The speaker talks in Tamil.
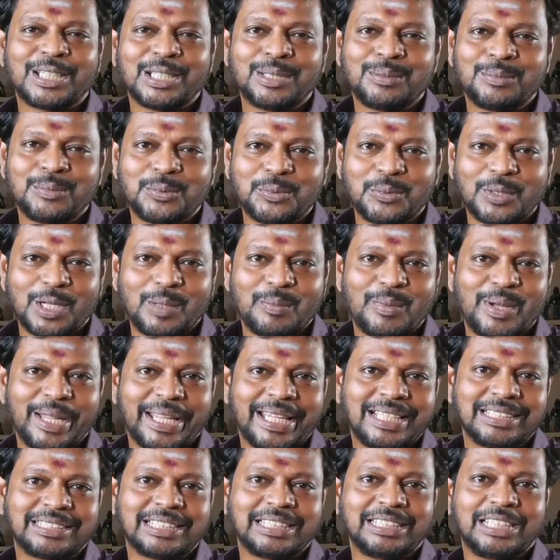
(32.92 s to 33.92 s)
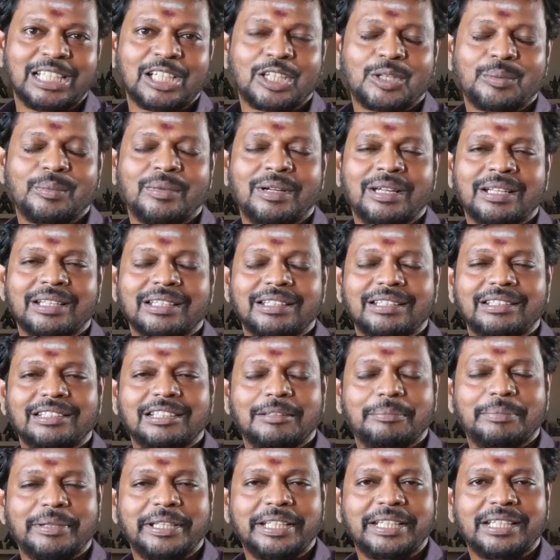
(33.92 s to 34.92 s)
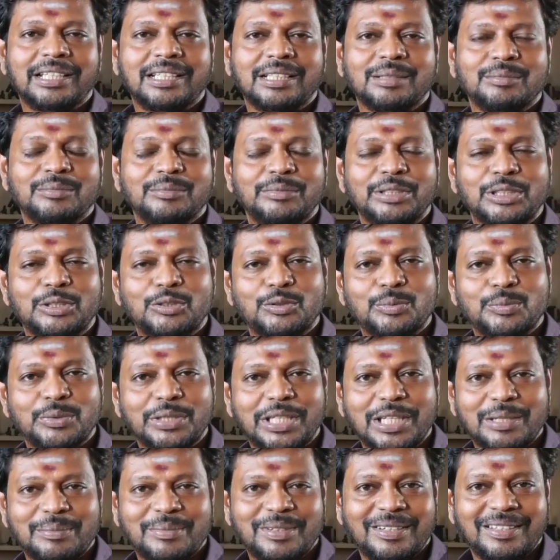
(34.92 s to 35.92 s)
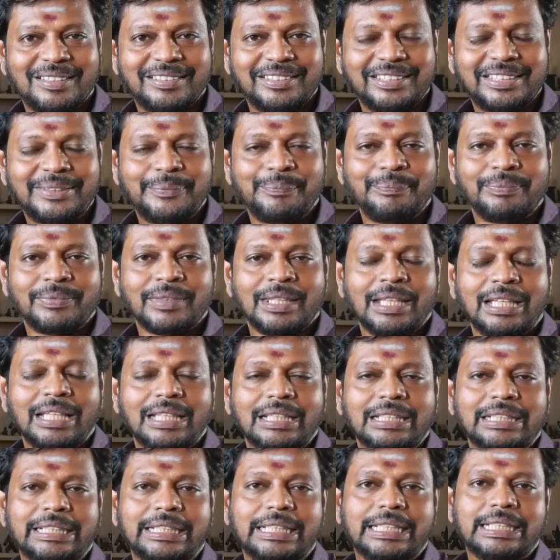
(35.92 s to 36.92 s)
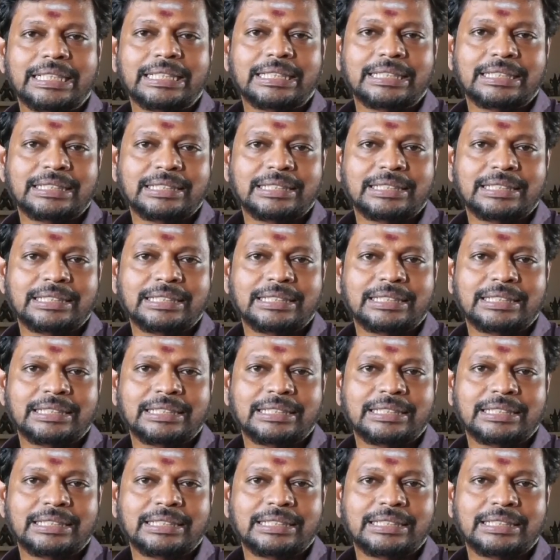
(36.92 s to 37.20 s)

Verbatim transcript: வணக்கம் உங்கள் மாயன் செந்தில்குமார் இந்த பரிகாரம் மிகவும் முக்கியமானது இந்த